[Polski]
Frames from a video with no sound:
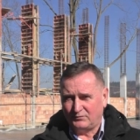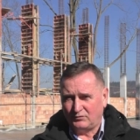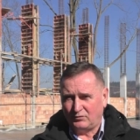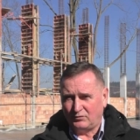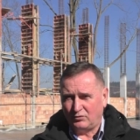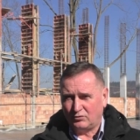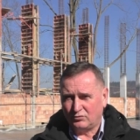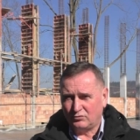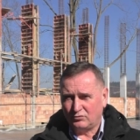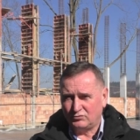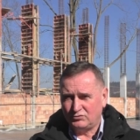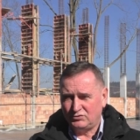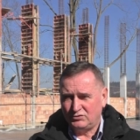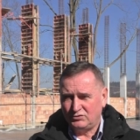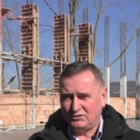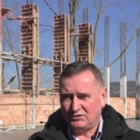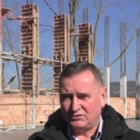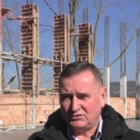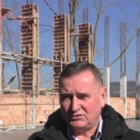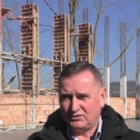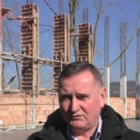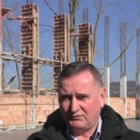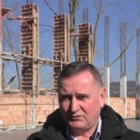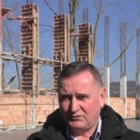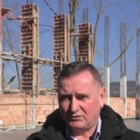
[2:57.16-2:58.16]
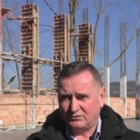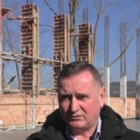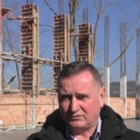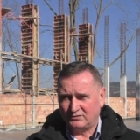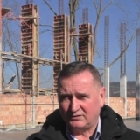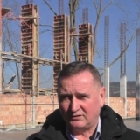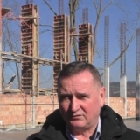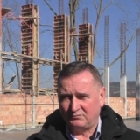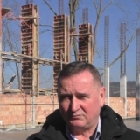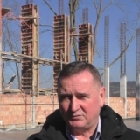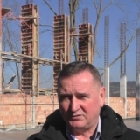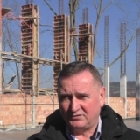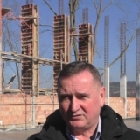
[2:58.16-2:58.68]
o godzinie 9
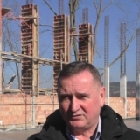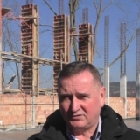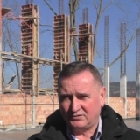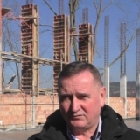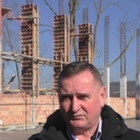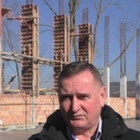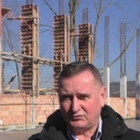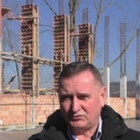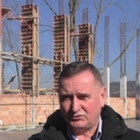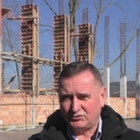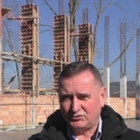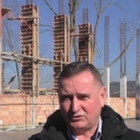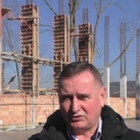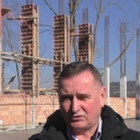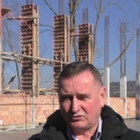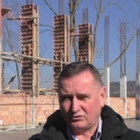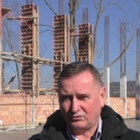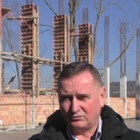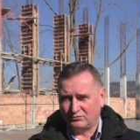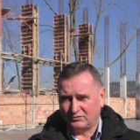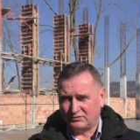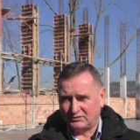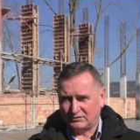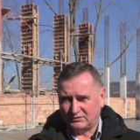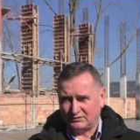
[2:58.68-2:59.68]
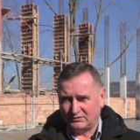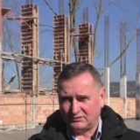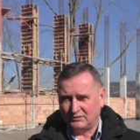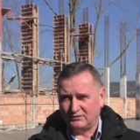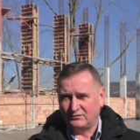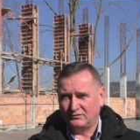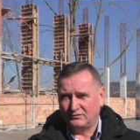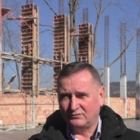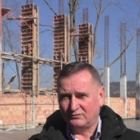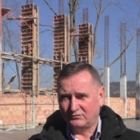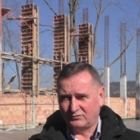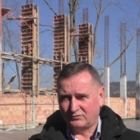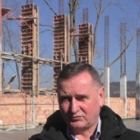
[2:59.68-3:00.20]
w miejscowości Kąty
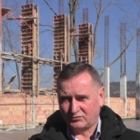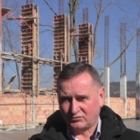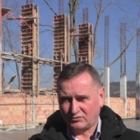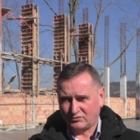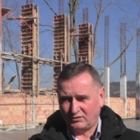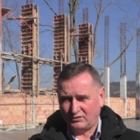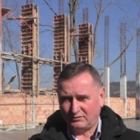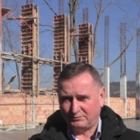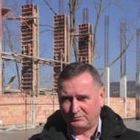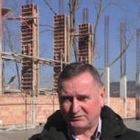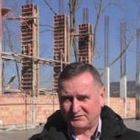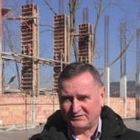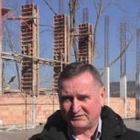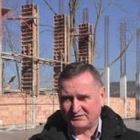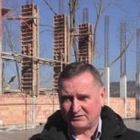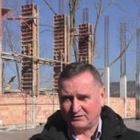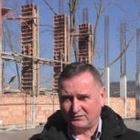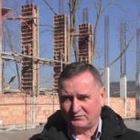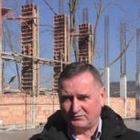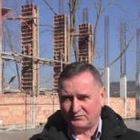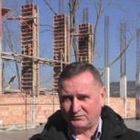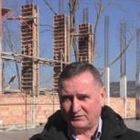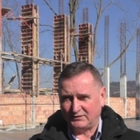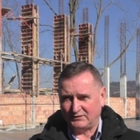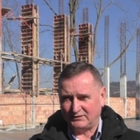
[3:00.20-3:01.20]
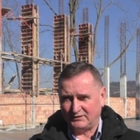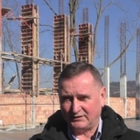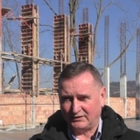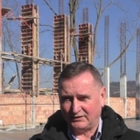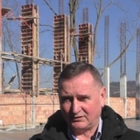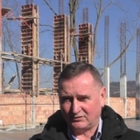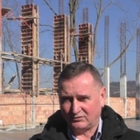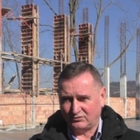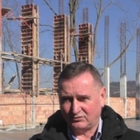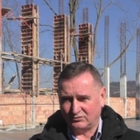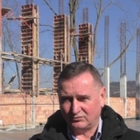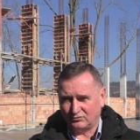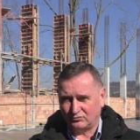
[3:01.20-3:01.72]
w szkole podstawowej dla
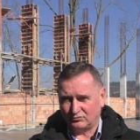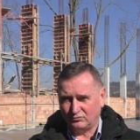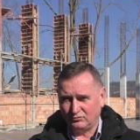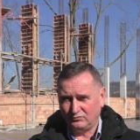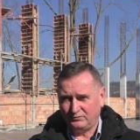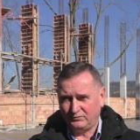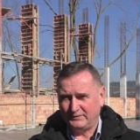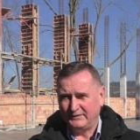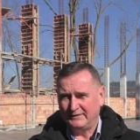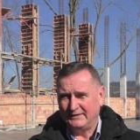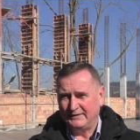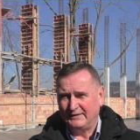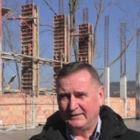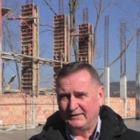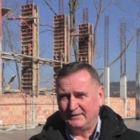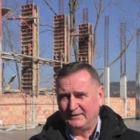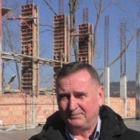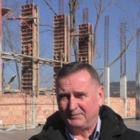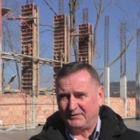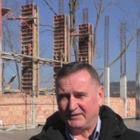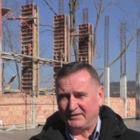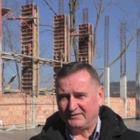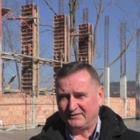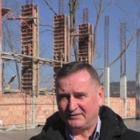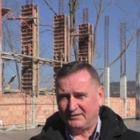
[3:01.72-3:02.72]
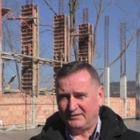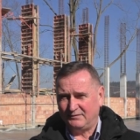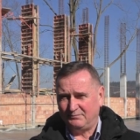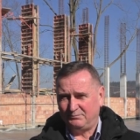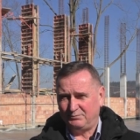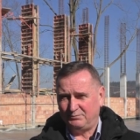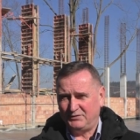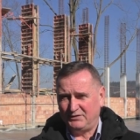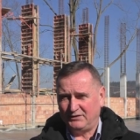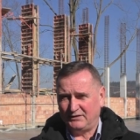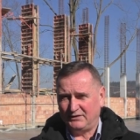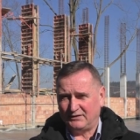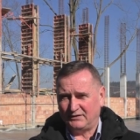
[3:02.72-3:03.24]
kątów.
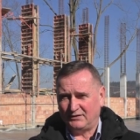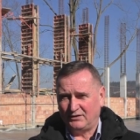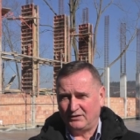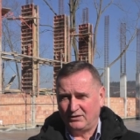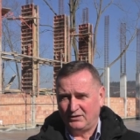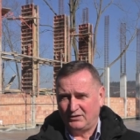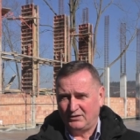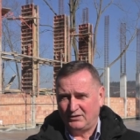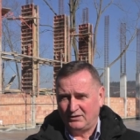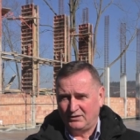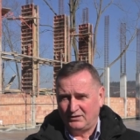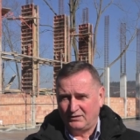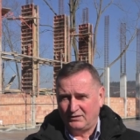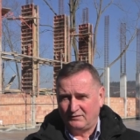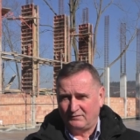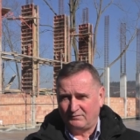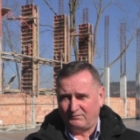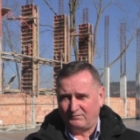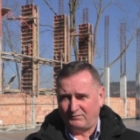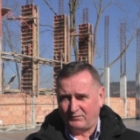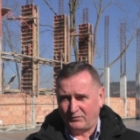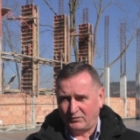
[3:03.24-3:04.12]
Następnie w